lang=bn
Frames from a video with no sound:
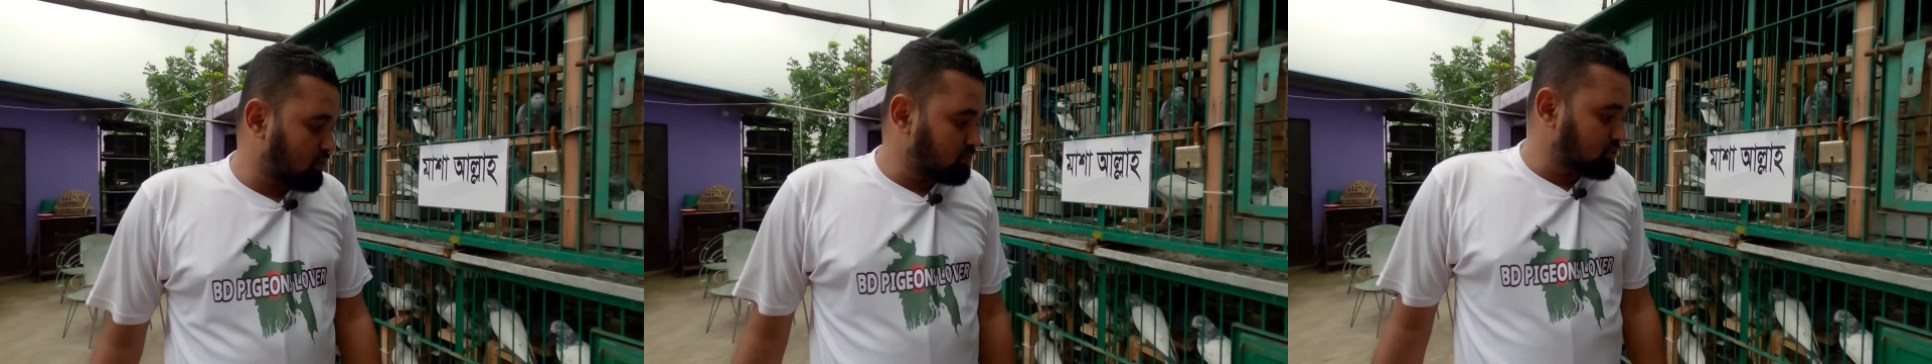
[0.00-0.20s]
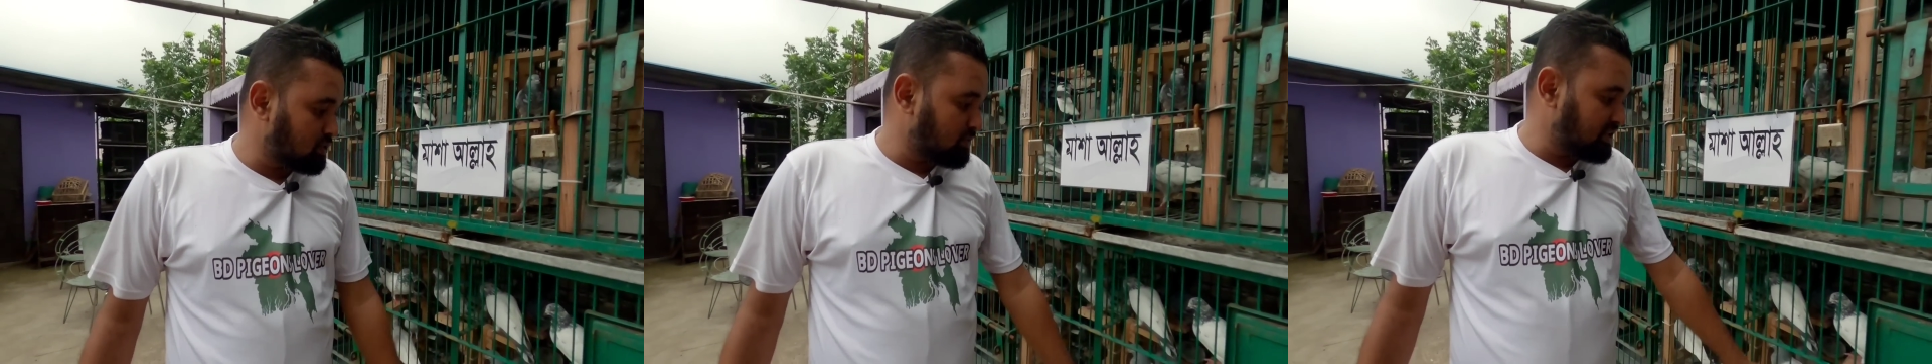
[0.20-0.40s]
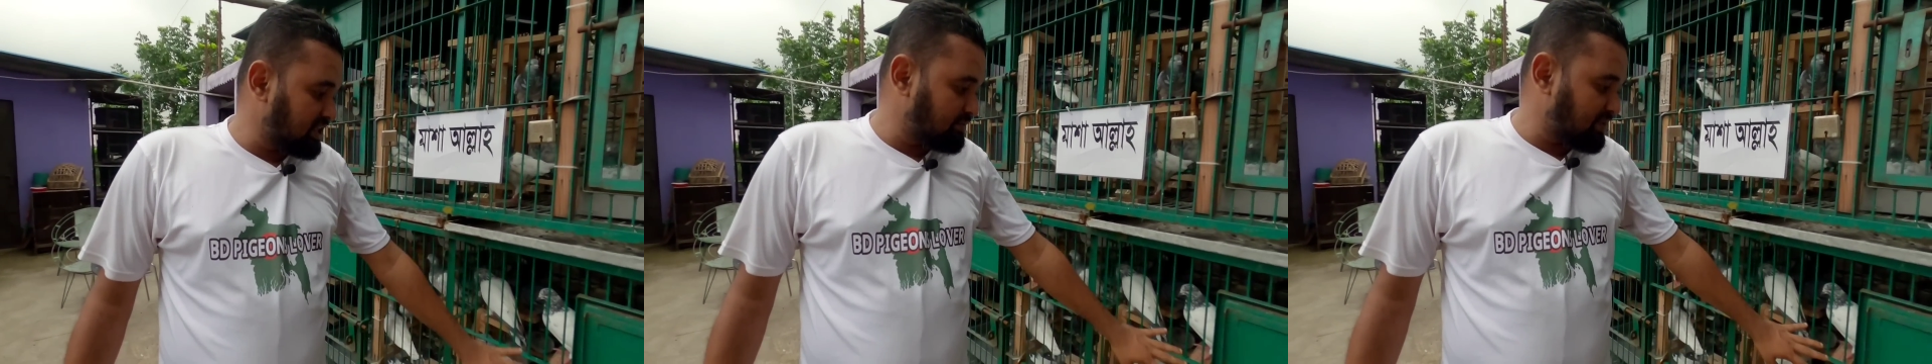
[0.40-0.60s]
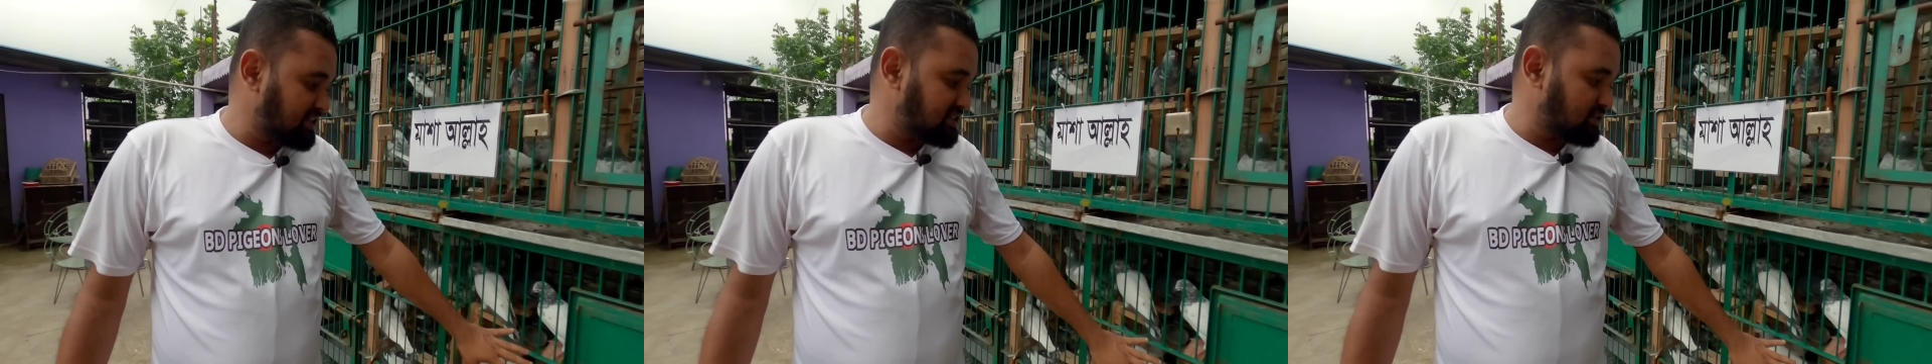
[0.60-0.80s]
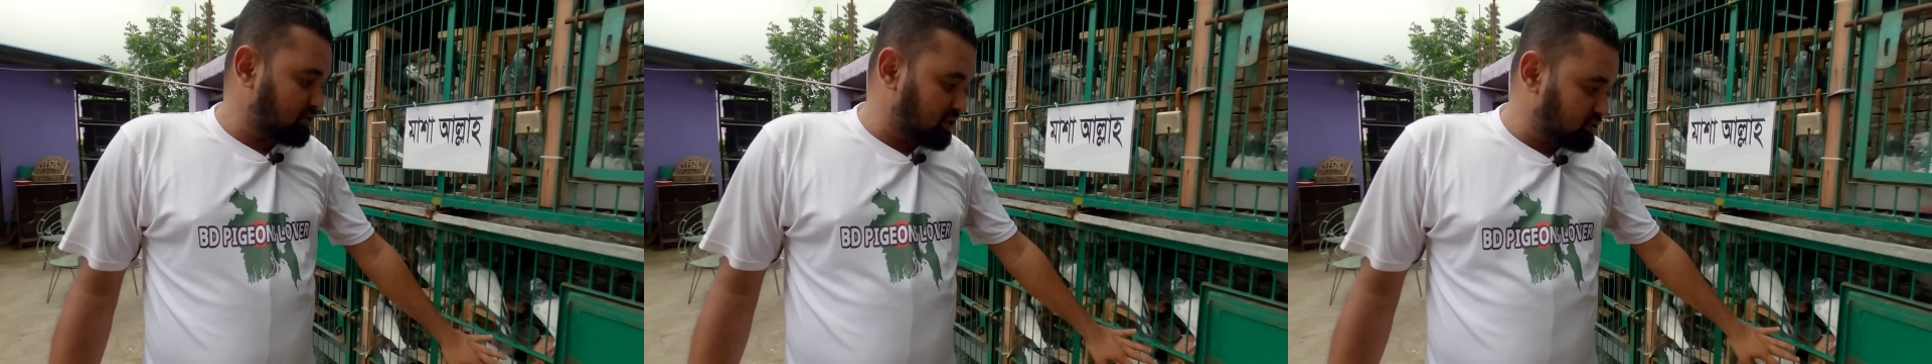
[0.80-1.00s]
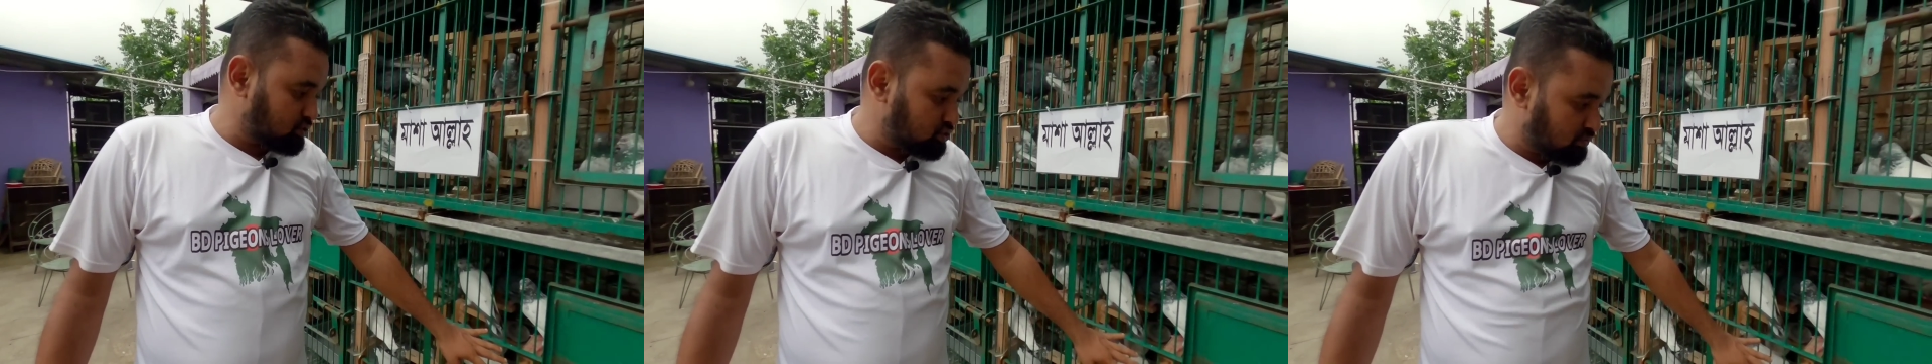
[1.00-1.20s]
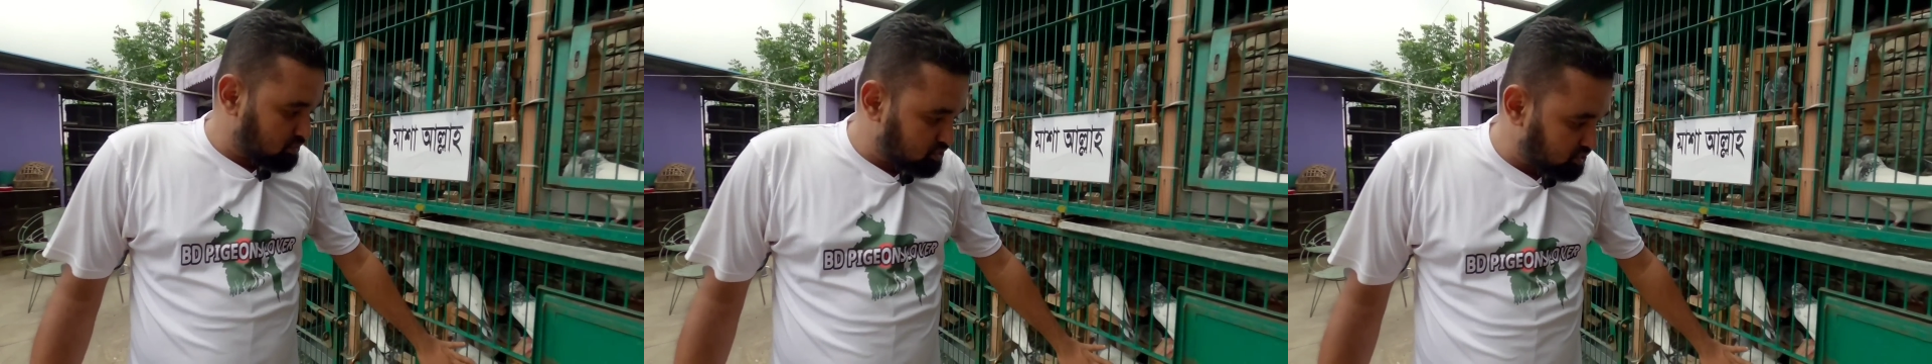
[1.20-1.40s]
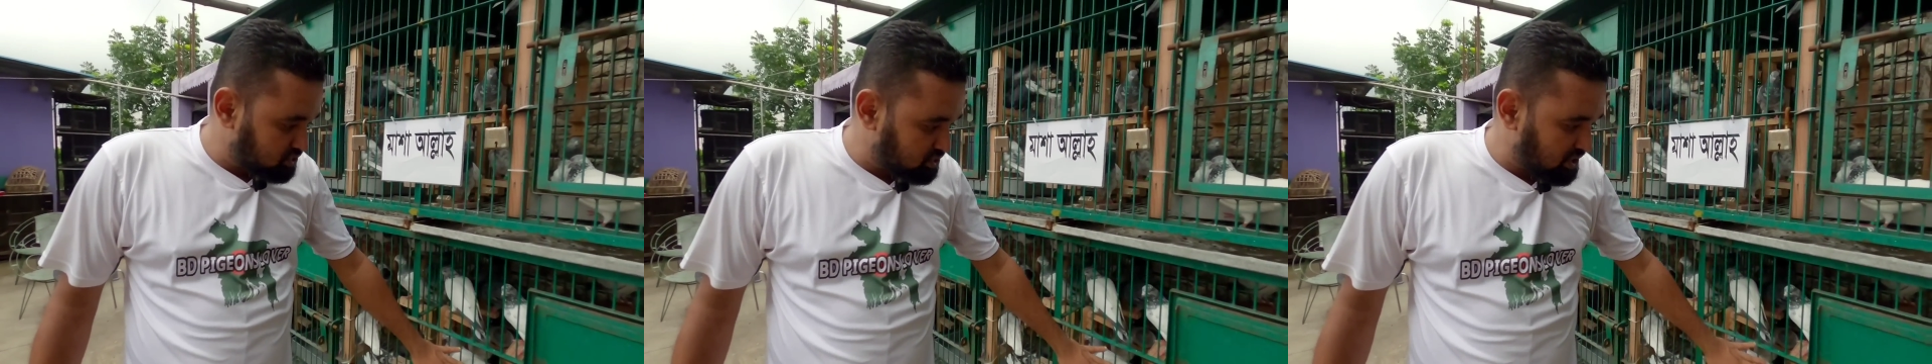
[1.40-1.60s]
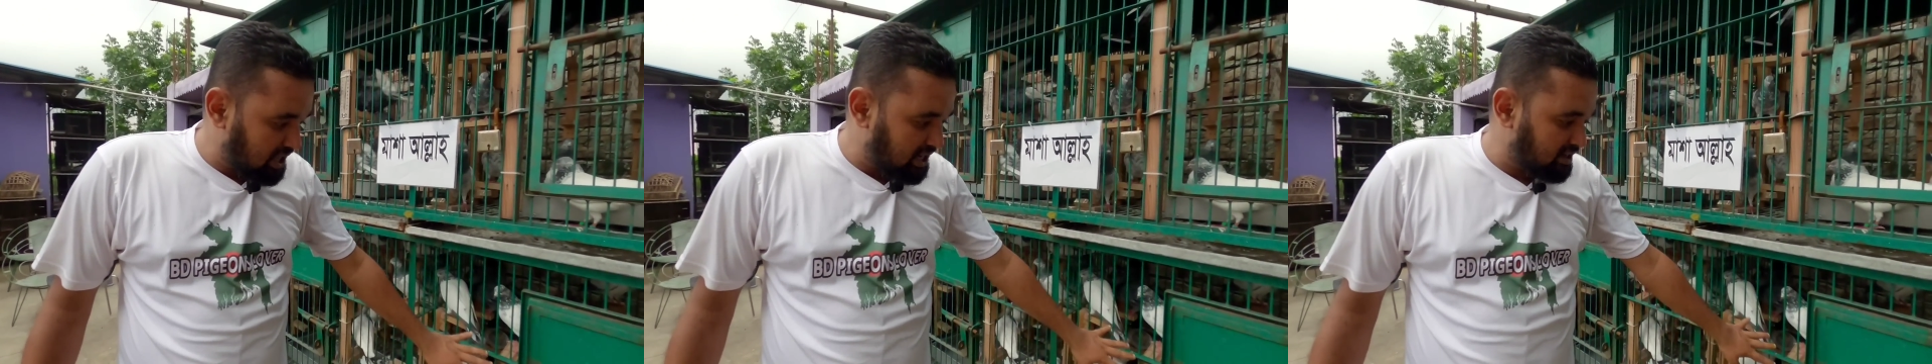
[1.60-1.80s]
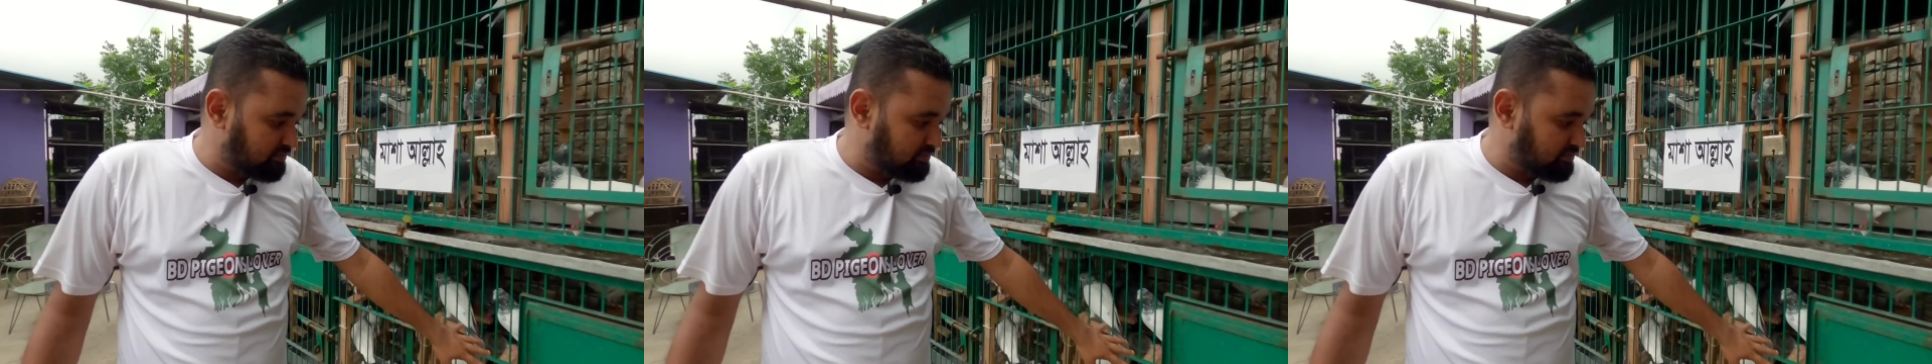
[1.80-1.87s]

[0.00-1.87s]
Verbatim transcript: কবুতর বলতে বাচ্চাগুলো একটু সমস্যা হয়েছিল